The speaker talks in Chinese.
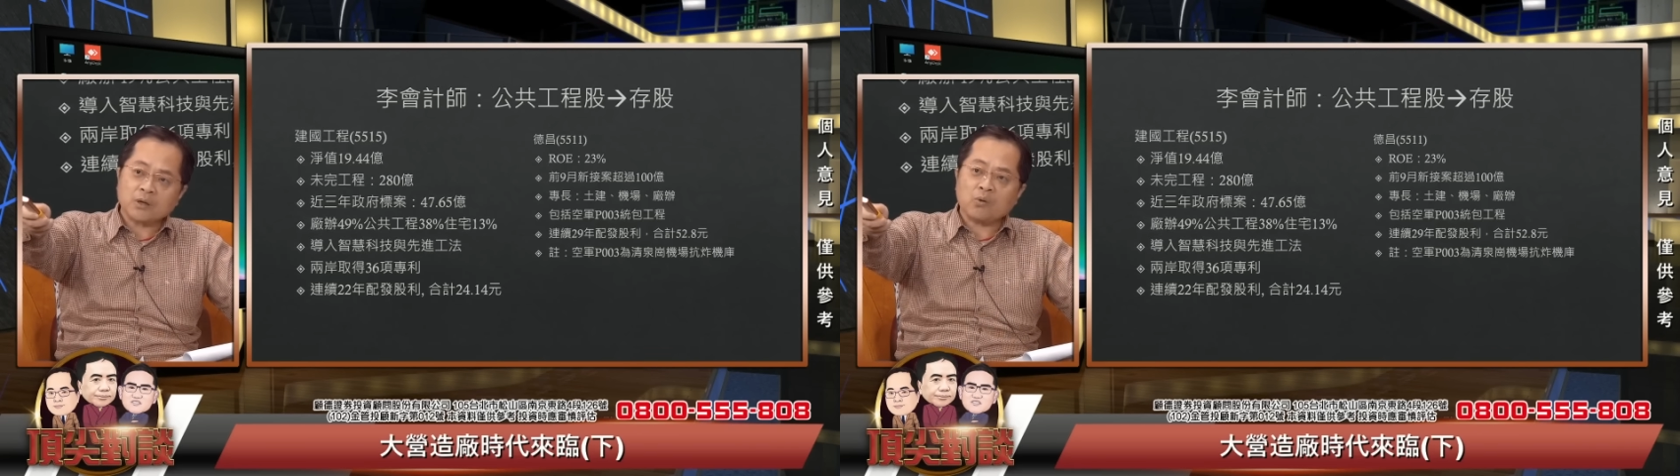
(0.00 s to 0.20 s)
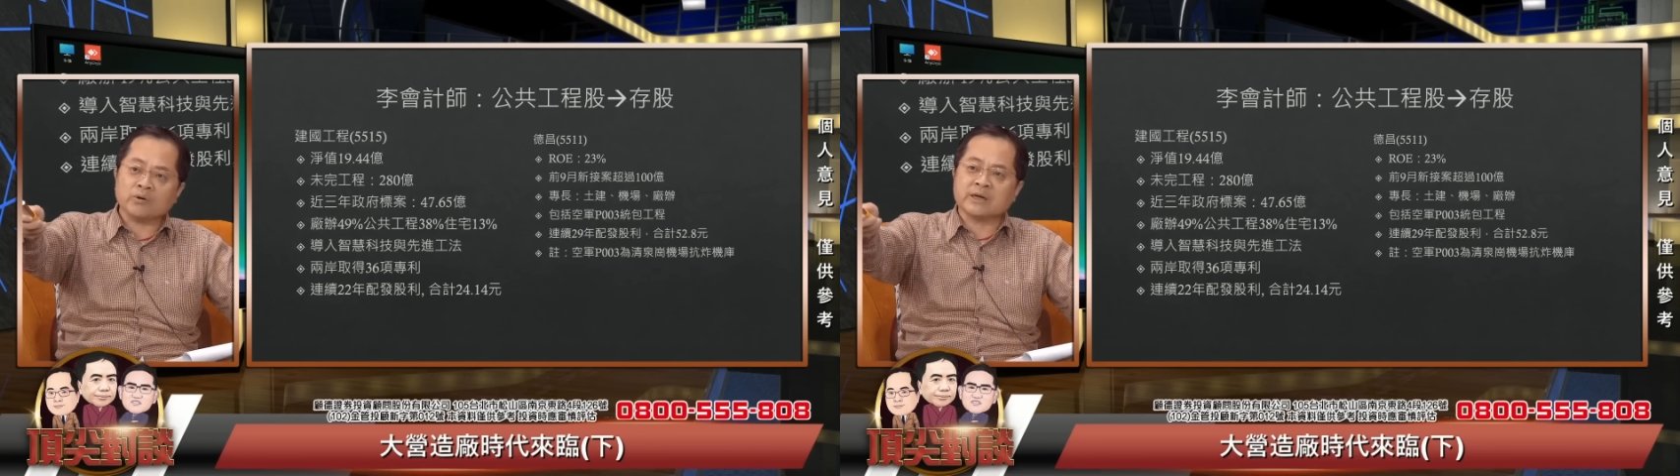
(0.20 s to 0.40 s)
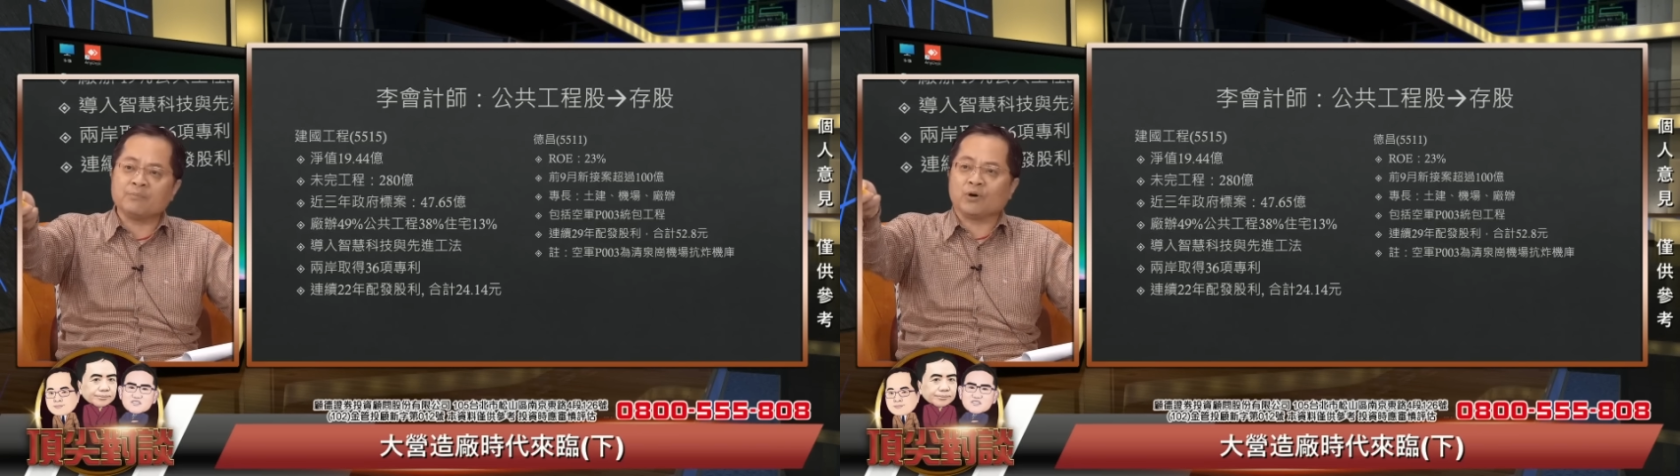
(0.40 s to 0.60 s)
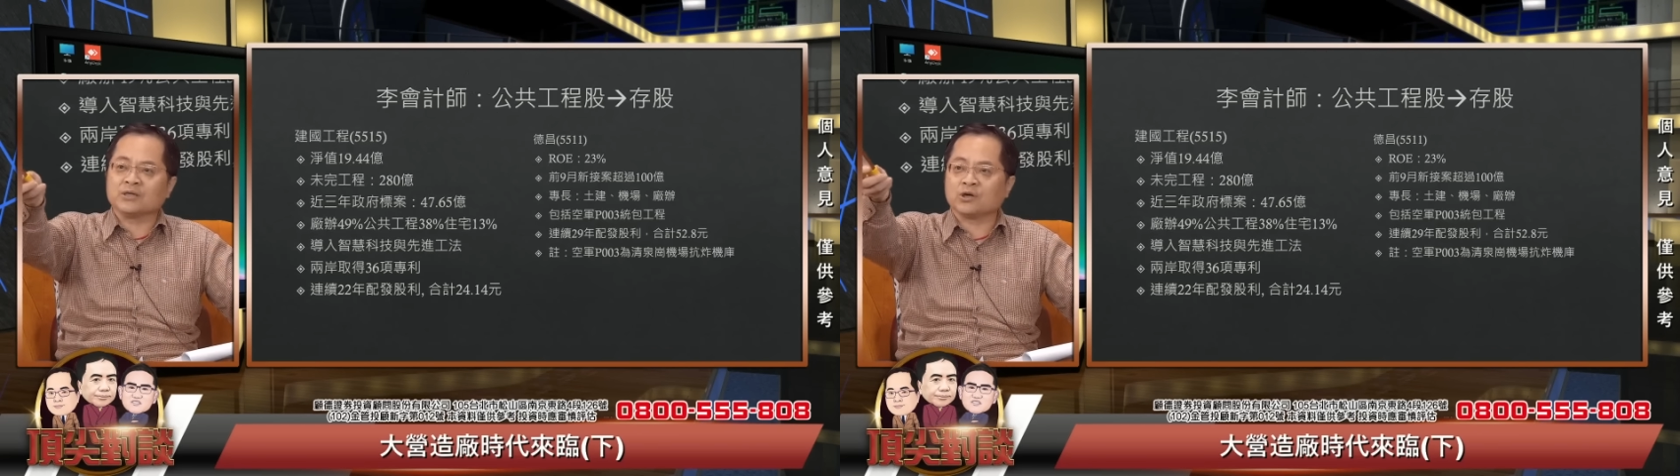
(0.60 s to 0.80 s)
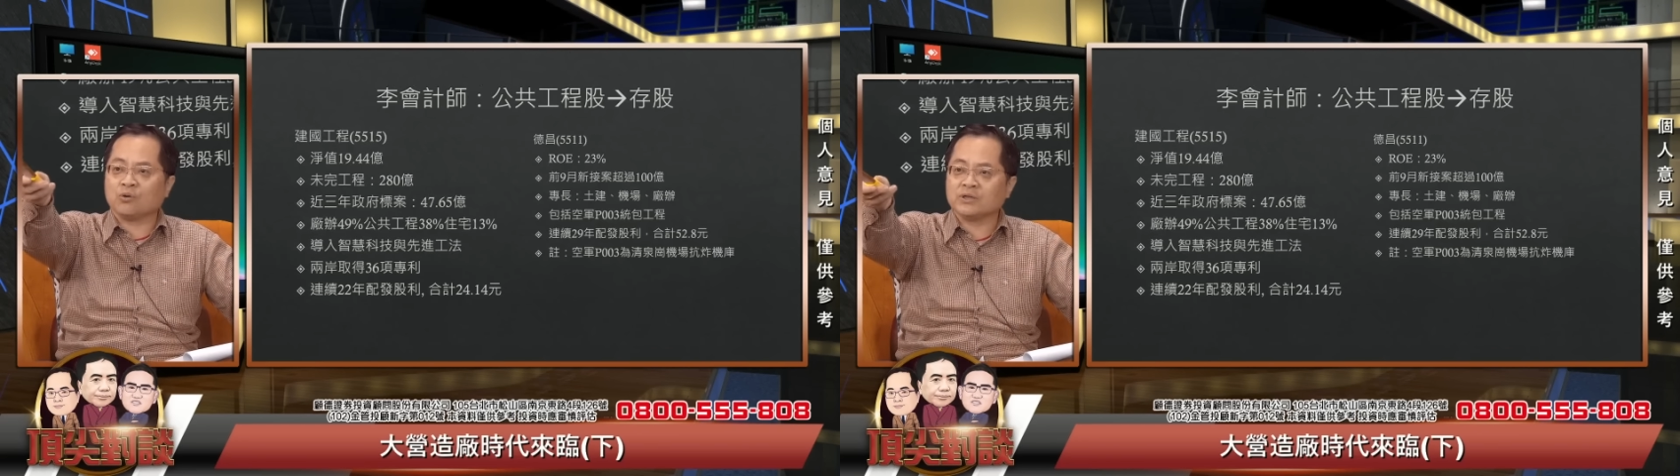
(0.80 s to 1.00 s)
我想不管是
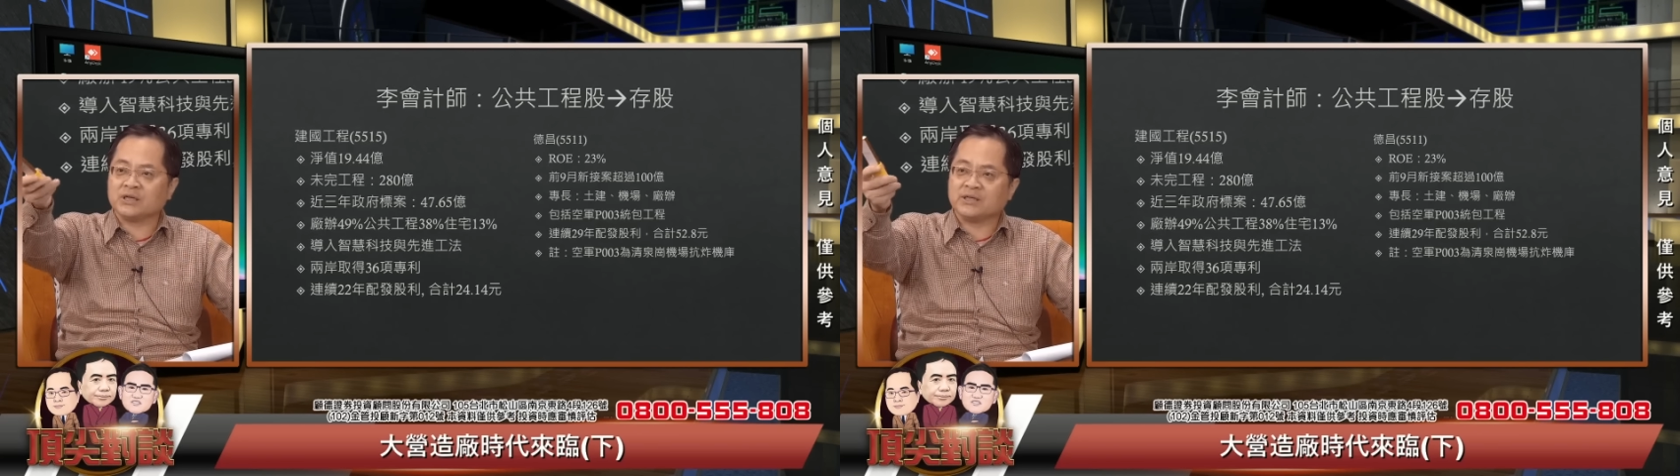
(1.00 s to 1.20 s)
工信、建